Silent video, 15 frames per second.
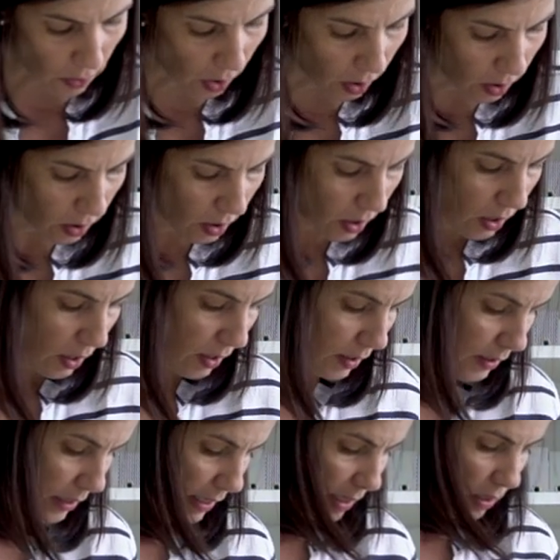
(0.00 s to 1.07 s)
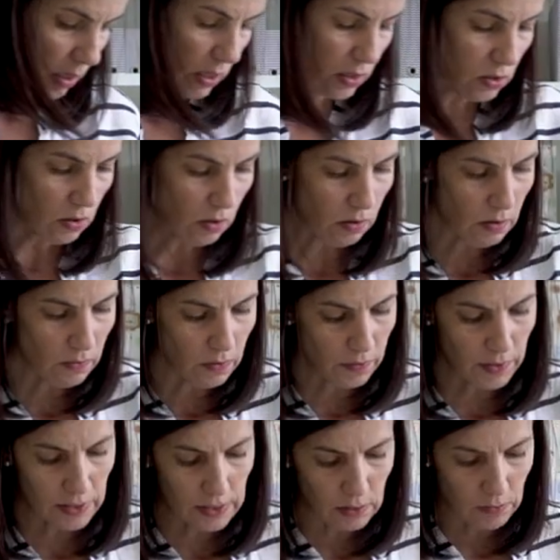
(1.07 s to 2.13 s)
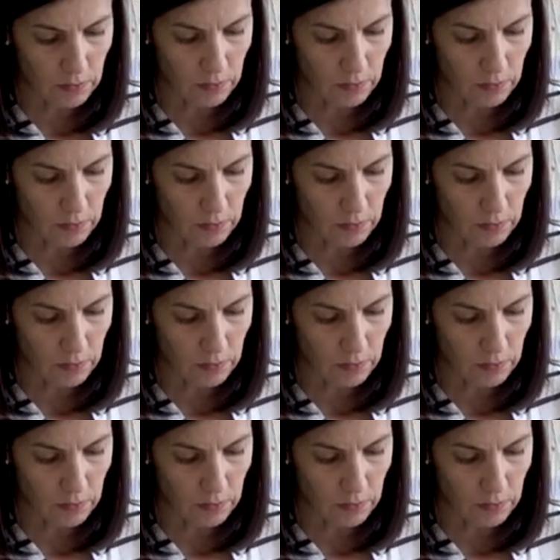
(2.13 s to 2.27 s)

ó. Daí, olha só o que eu vou fazer.